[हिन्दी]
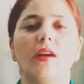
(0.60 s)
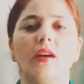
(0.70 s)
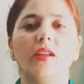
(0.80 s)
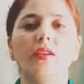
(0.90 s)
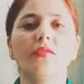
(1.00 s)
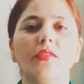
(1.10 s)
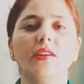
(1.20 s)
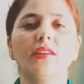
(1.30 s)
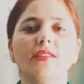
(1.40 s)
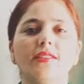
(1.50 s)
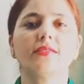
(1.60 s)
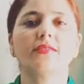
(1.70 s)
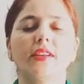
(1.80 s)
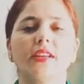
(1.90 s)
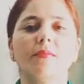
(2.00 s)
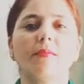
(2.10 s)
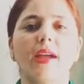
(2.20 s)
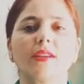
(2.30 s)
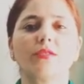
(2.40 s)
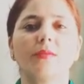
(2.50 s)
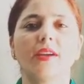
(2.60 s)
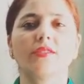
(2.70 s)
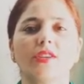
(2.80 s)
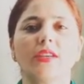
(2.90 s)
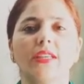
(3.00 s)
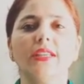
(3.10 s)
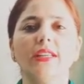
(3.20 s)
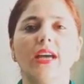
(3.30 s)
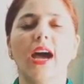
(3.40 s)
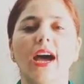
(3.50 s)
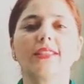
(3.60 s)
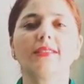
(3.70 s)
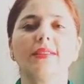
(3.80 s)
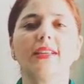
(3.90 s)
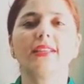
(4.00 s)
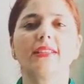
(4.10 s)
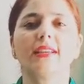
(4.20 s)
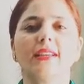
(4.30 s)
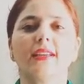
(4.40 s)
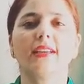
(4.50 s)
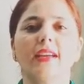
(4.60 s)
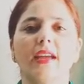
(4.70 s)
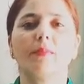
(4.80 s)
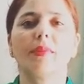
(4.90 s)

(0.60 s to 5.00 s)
हेलो फ्रेंड्स वेलकम बैक टू माय चैनल आज हम बनाने जा रहे हैं एप्पल